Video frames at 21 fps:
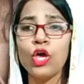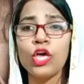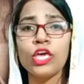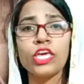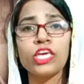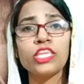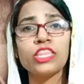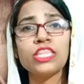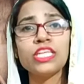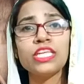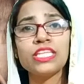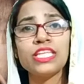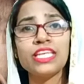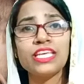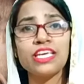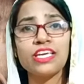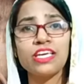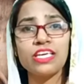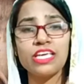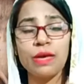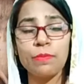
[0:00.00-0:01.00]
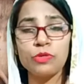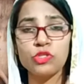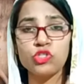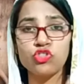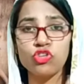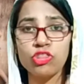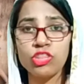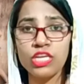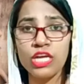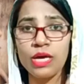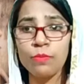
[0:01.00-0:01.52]
कितने तरीके के यहाँ पर
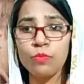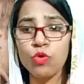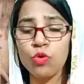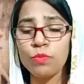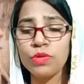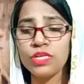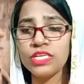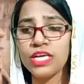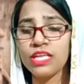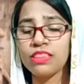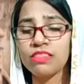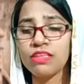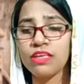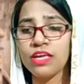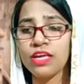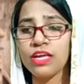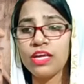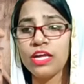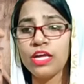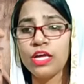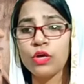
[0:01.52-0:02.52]
चित्र हमको मिल जाते हैं